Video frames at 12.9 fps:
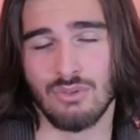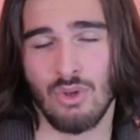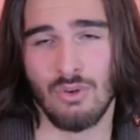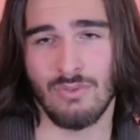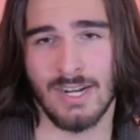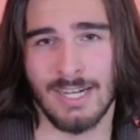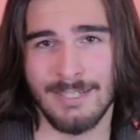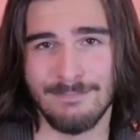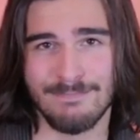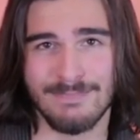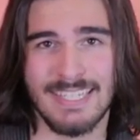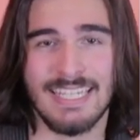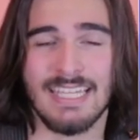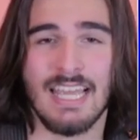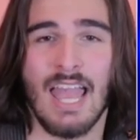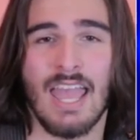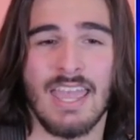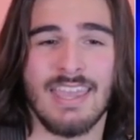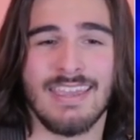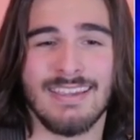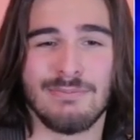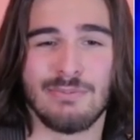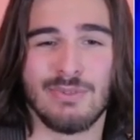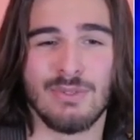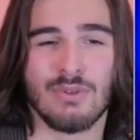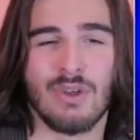Donc voilà. Et
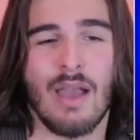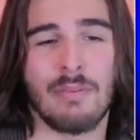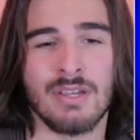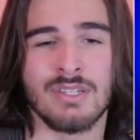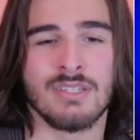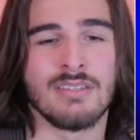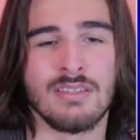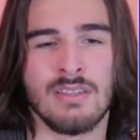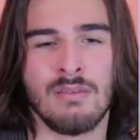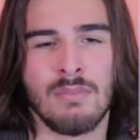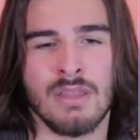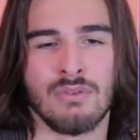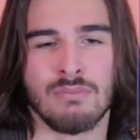puis donc après j'ai décidé bah,